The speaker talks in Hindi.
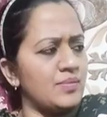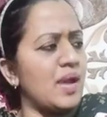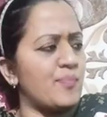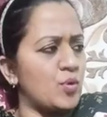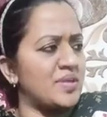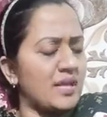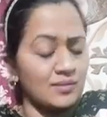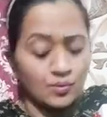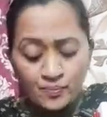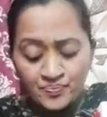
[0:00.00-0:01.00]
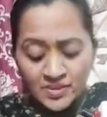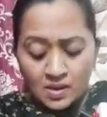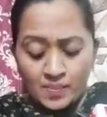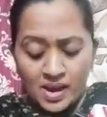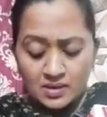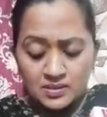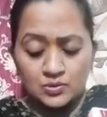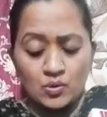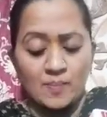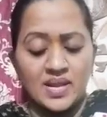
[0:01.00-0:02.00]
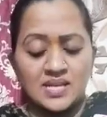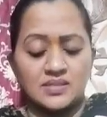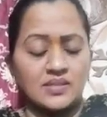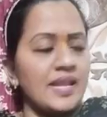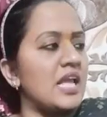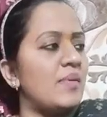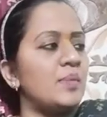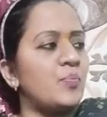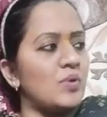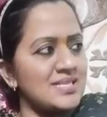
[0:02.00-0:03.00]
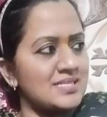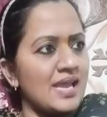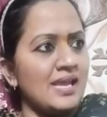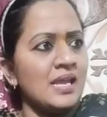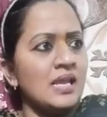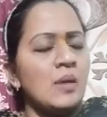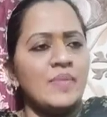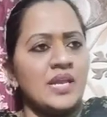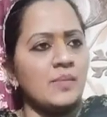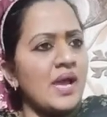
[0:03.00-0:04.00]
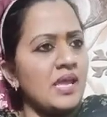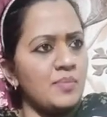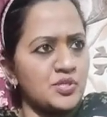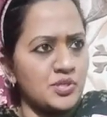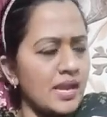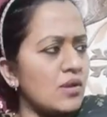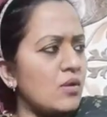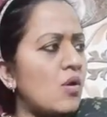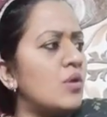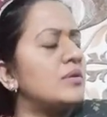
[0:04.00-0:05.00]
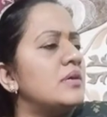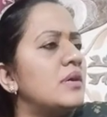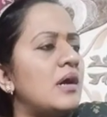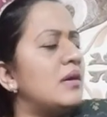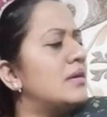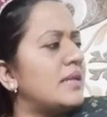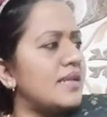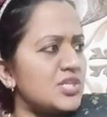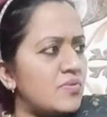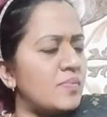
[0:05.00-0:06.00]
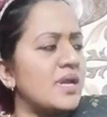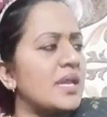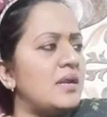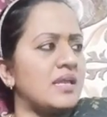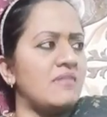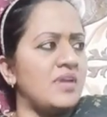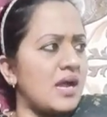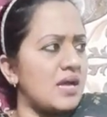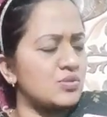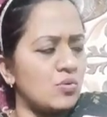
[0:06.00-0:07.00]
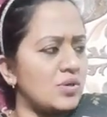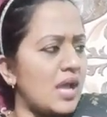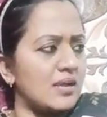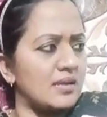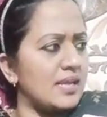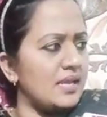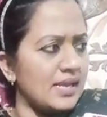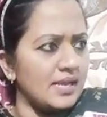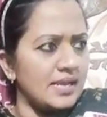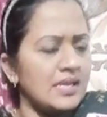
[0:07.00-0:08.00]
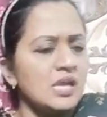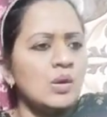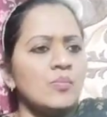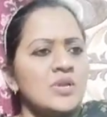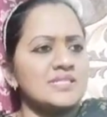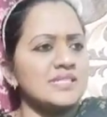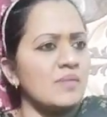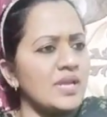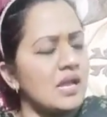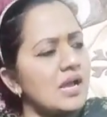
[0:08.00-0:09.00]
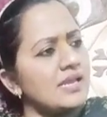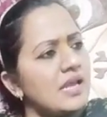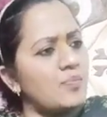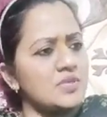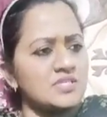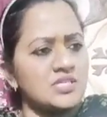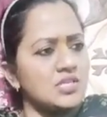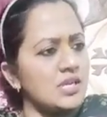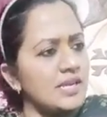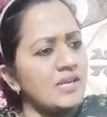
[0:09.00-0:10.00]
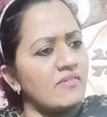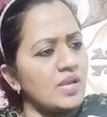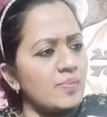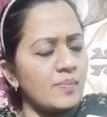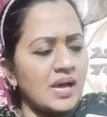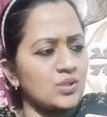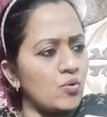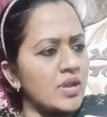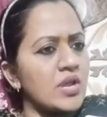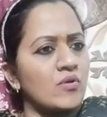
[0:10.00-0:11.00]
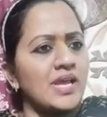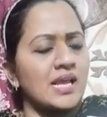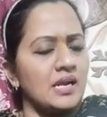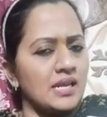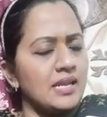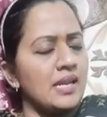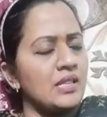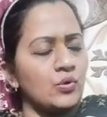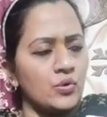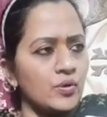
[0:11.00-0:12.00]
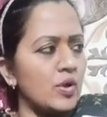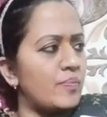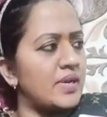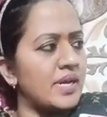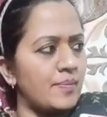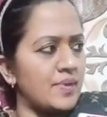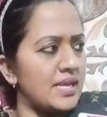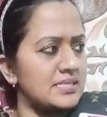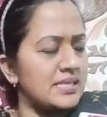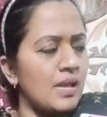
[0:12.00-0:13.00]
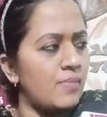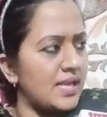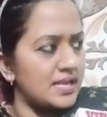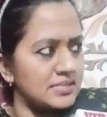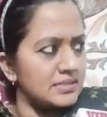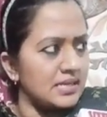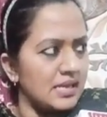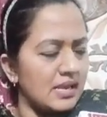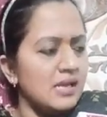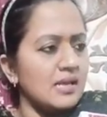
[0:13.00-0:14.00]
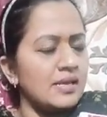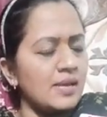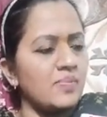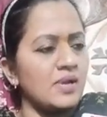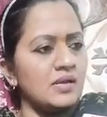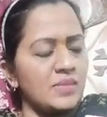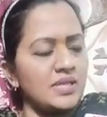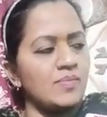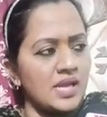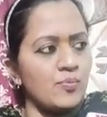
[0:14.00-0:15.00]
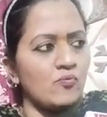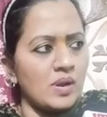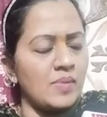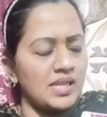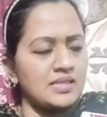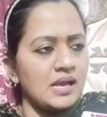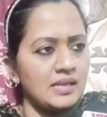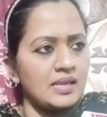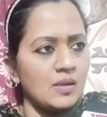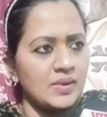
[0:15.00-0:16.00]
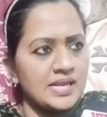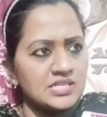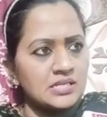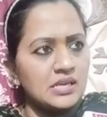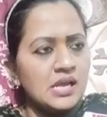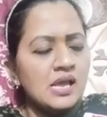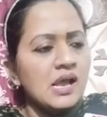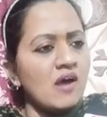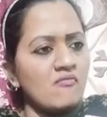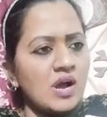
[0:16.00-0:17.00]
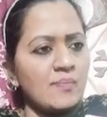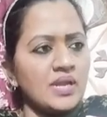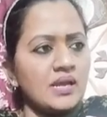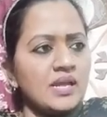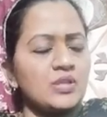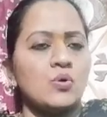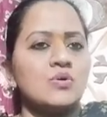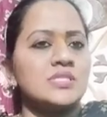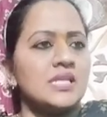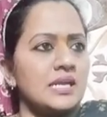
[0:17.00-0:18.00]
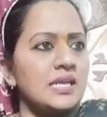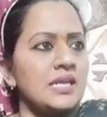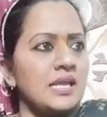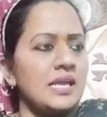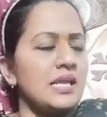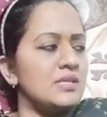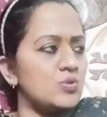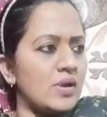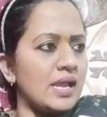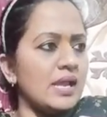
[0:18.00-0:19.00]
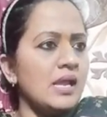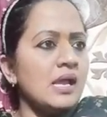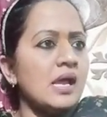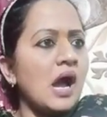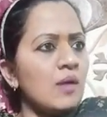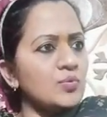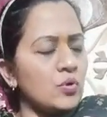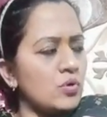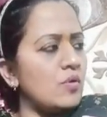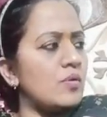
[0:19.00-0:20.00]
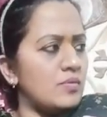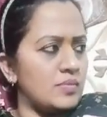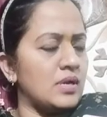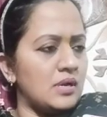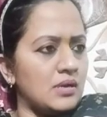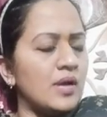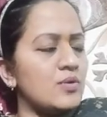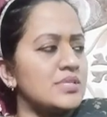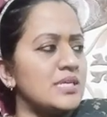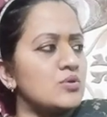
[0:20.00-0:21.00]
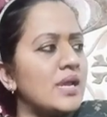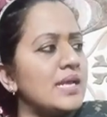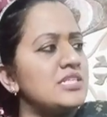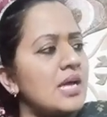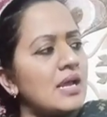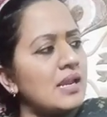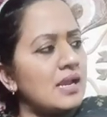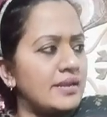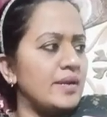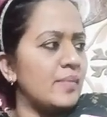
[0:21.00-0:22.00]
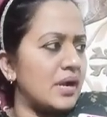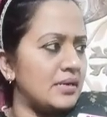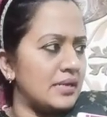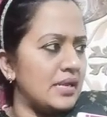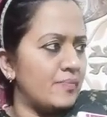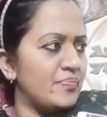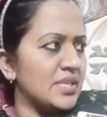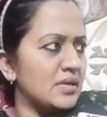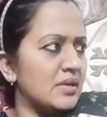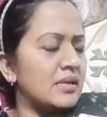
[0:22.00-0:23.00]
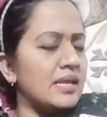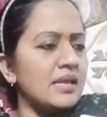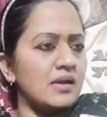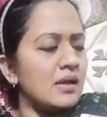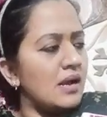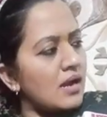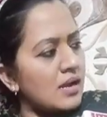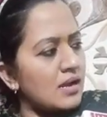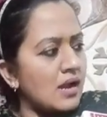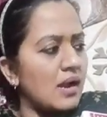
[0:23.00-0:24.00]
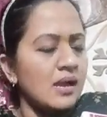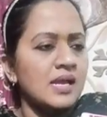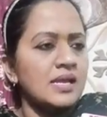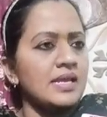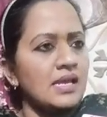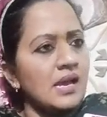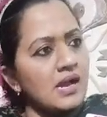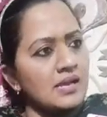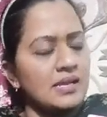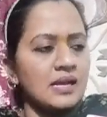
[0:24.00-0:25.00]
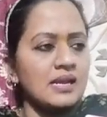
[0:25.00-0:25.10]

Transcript: मैं आपको बताती हूँ तो एप्लीकेशन देने के बाद पुलिस आई मेरे भाई अभिषेक और नरेश वर्मा के लड़के विकास को उठा करके ले गई पुलिस ने हमें कहा कि आप पुलिस स्टेशन आइए वहीं पे बात होगी क्योंकि एक लड़की ने इन दोनों के ऊपर रेप केस की एप्लीकेशन दी है रेप आ, मतलब रेप हुआ है बलात्कार की एप्लीकेशन हम वहाँ पे गए तो उस लड़की ने जो है हम दोनों घरों से जो है चार लाख की डिमांड की हाँ कि हाँ, तो हाँ कि अगर